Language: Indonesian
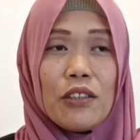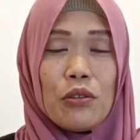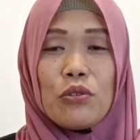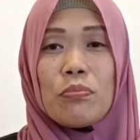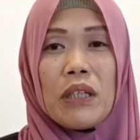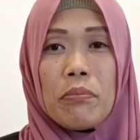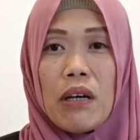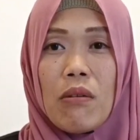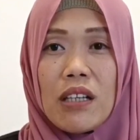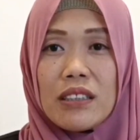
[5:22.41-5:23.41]
gitu
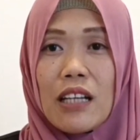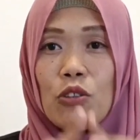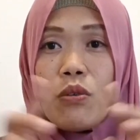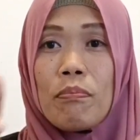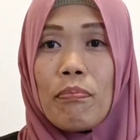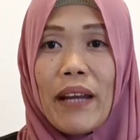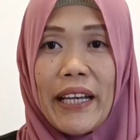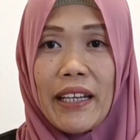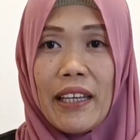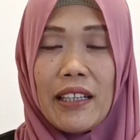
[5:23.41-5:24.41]
cuman bawa satu
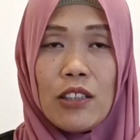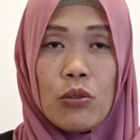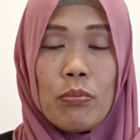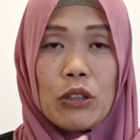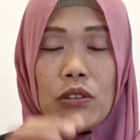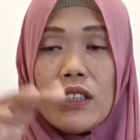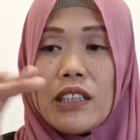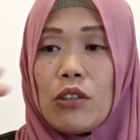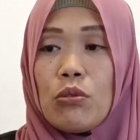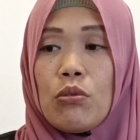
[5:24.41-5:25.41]
empleng kayak gitu
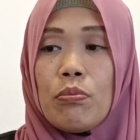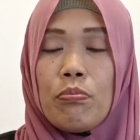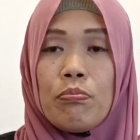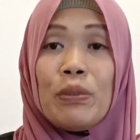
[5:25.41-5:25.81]
maksudnya satu